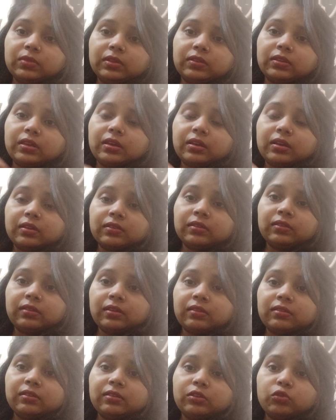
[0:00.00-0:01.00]
इसकी
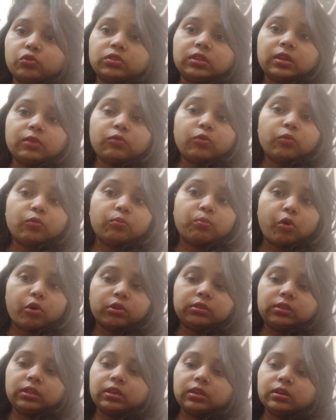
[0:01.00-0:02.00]
कंसिस्टेंसी होती है वो
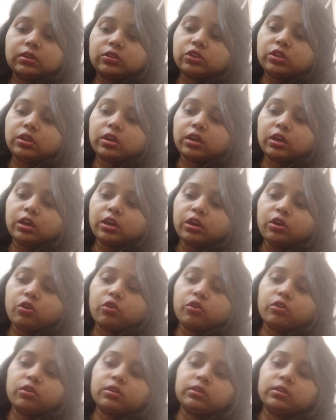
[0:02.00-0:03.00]
बहुत ही अच्छी है
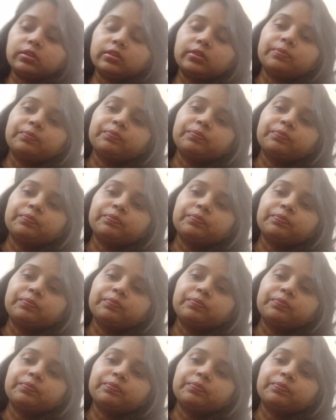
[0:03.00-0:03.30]
और